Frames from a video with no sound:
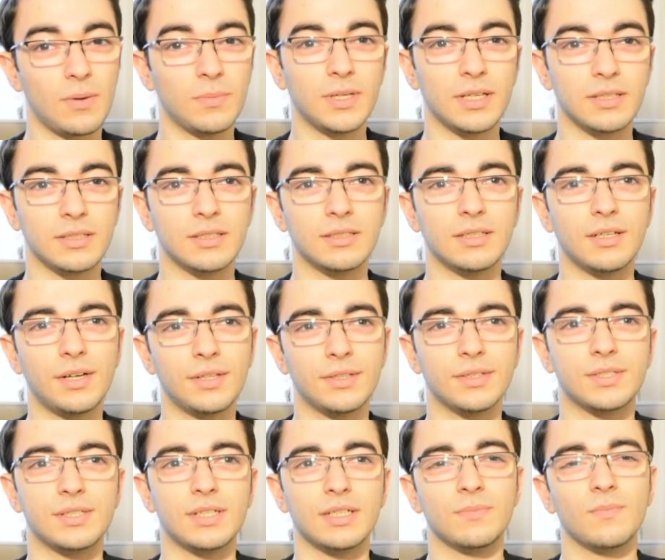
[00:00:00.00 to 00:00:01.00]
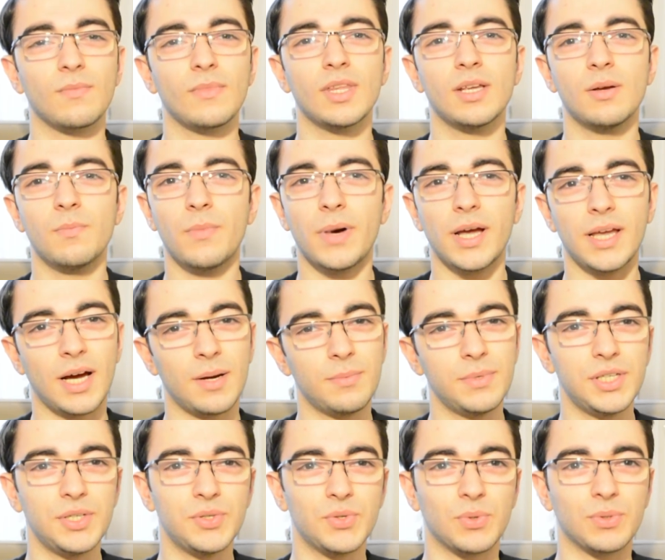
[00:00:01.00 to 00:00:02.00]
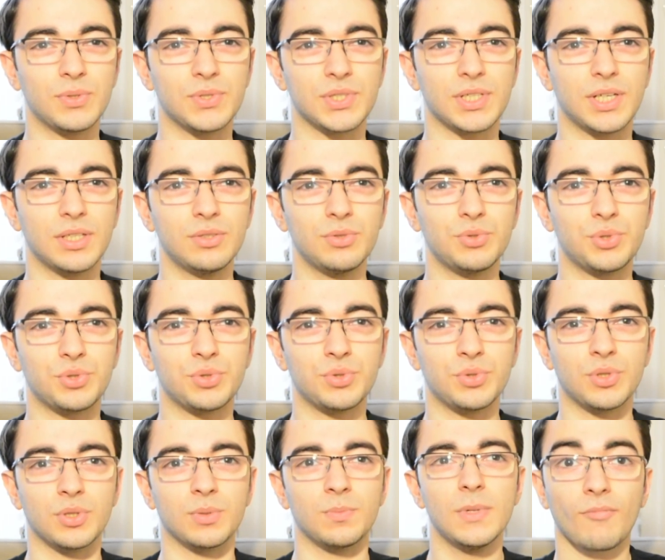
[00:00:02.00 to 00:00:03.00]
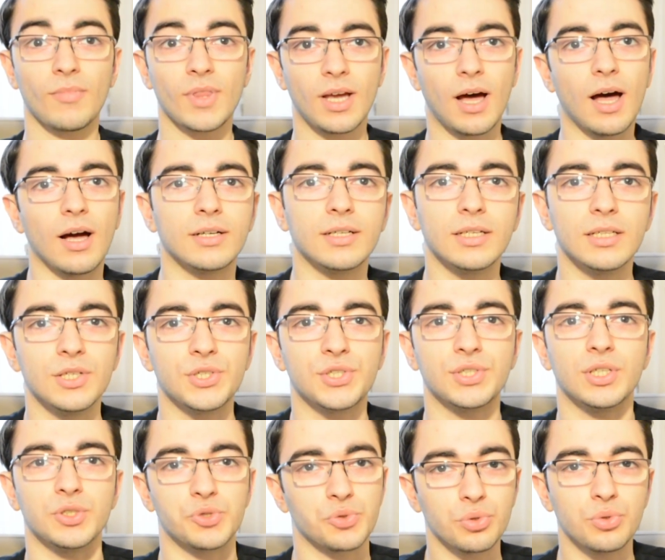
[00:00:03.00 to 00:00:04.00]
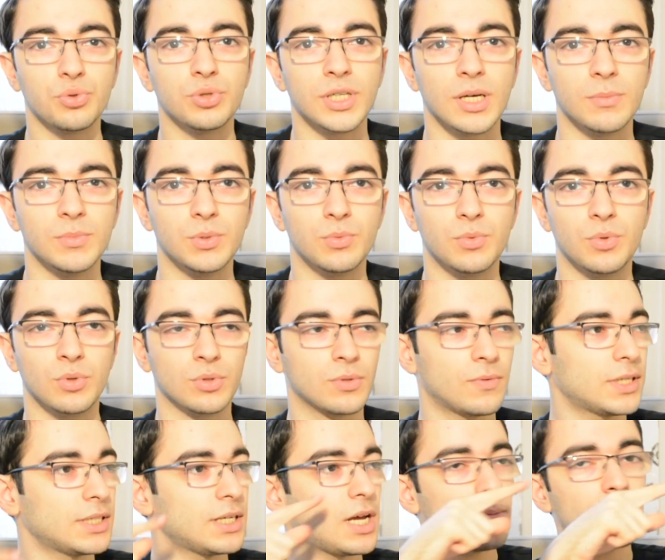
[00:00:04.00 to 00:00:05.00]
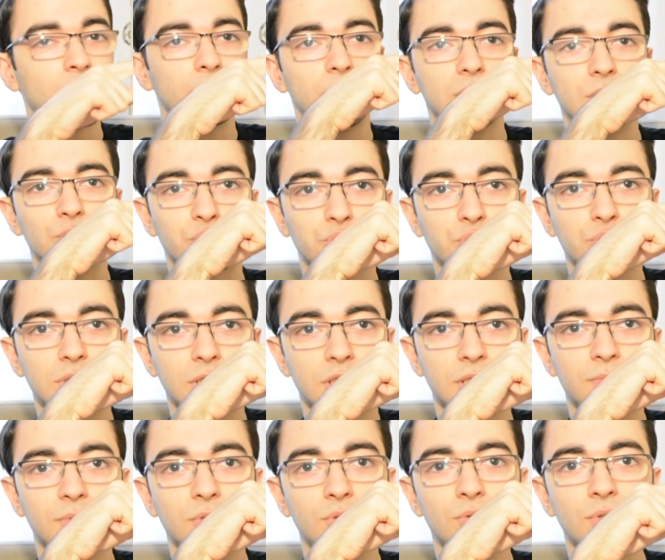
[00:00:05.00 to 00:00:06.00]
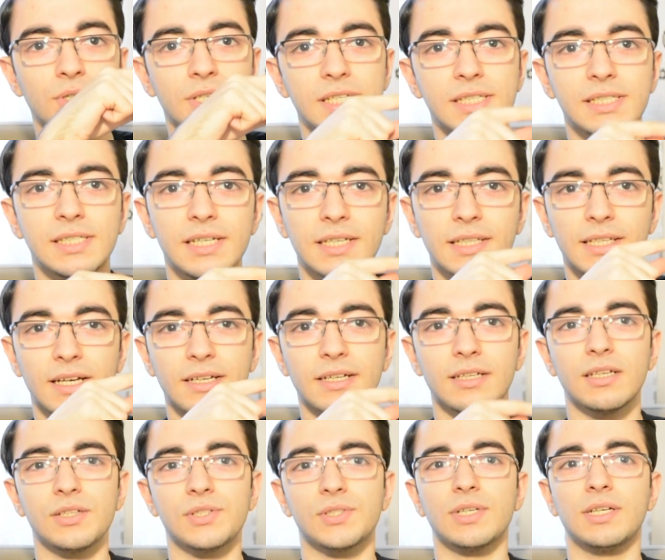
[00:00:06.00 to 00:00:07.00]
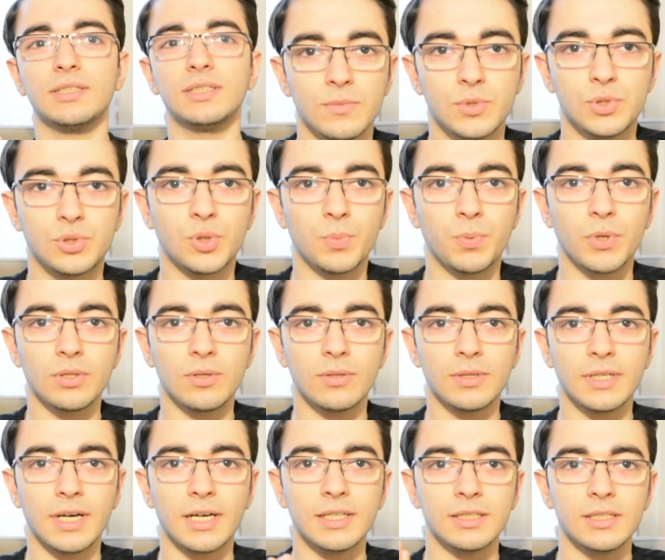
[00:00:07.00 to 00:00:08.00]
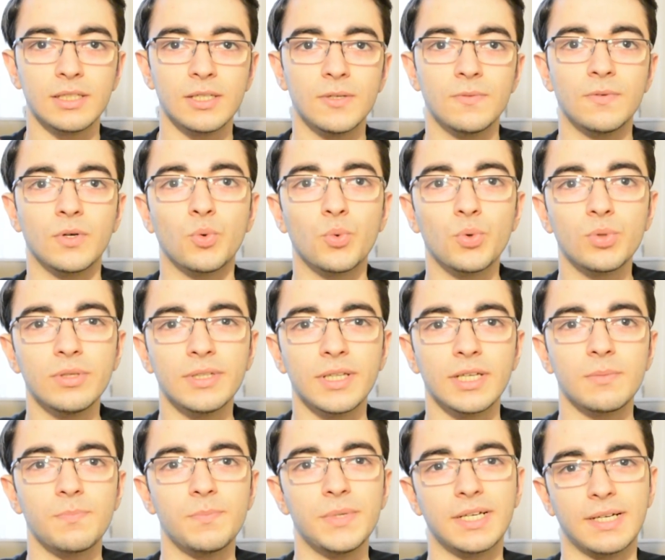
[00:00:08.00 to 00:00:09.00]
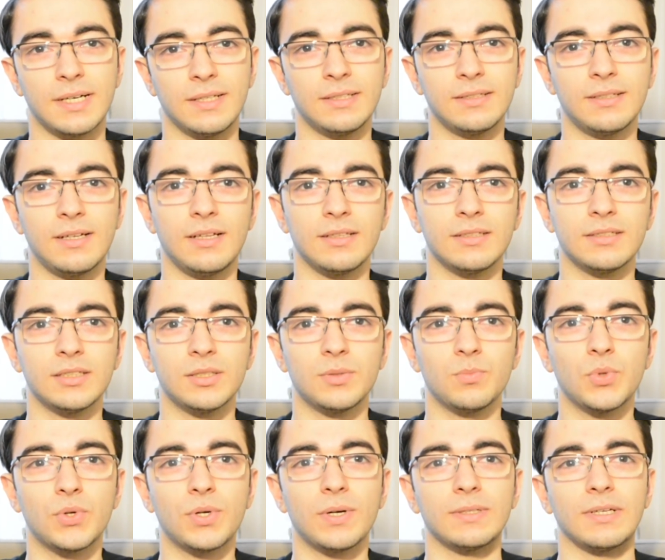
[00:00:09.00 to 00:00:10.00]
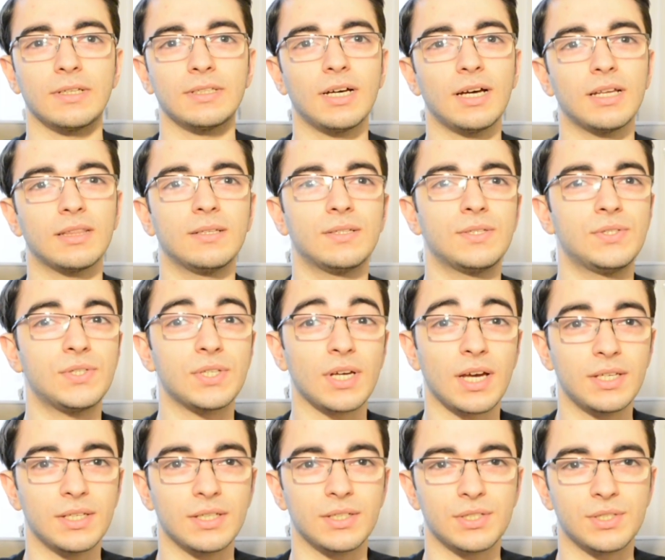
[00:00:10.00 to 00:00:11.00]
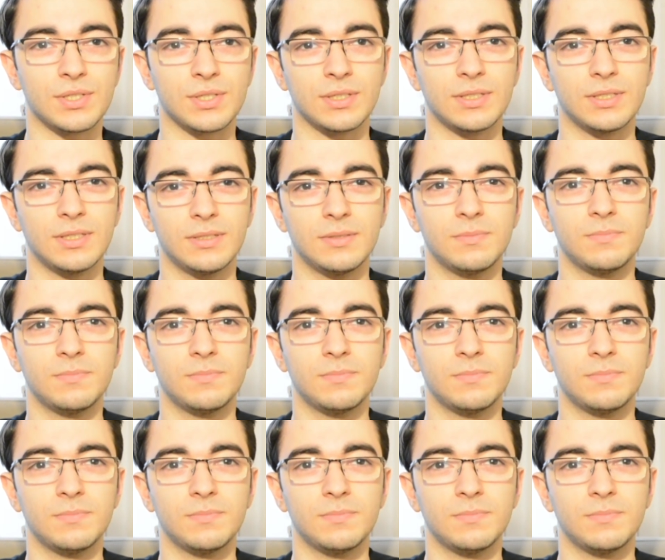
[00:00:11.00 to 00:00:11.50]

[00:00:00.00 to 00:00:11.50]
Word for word: Dablant'ta alırsak bayağı bir iyi olacağını düşünüyorum. Arkadaşlar çok önemli bir konu var. Hemen bakın şuradaki videoyu izleyin arkadaşlar. Süper Online ve Udinet bir karar aldı. Bu karar artık can yakıcı